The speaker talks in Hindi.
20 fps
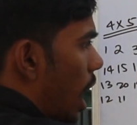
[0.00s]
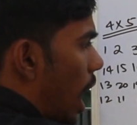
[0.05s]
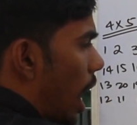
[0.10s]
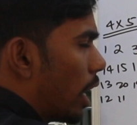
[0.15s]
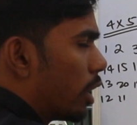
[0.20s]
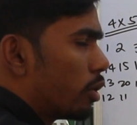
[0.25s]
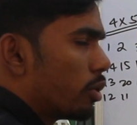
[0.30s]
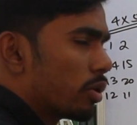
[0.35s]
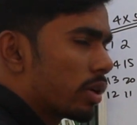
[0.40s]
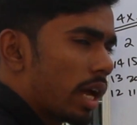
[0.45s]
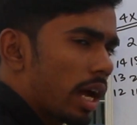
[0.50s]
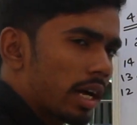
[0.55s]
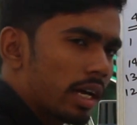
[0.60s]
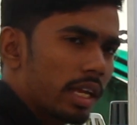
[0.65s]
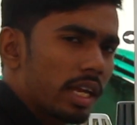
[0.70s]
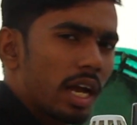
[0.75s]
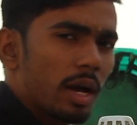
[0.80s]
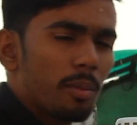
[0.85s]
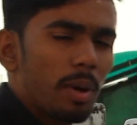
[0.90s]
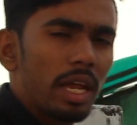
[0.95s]
आर टू क्या
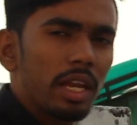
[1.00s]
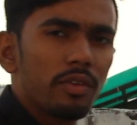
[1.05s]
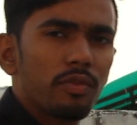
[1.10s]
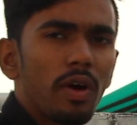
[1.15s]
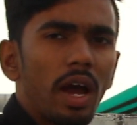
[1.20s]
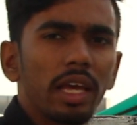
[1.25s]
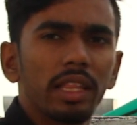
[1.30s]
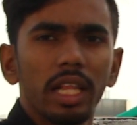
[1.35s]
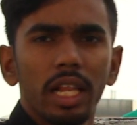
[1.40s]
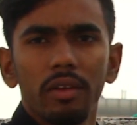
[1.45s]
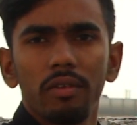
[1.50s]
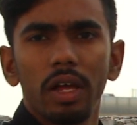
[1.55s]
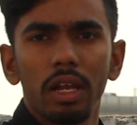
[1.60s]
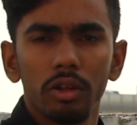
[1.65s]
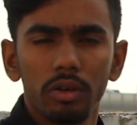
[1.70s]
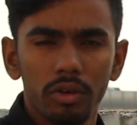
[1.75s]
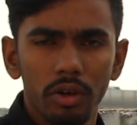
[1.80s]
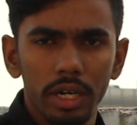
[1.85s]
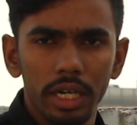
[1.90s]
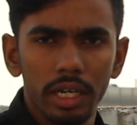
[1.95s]
करेगा हमारी फाइनल
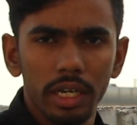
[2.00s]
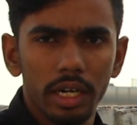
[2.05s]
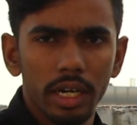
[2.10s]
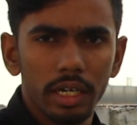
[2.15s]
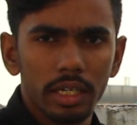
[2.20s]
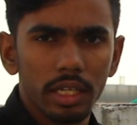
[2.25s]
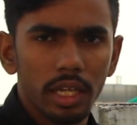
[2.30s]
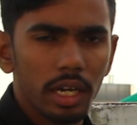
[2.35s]
वैल्यू को इंडिकेट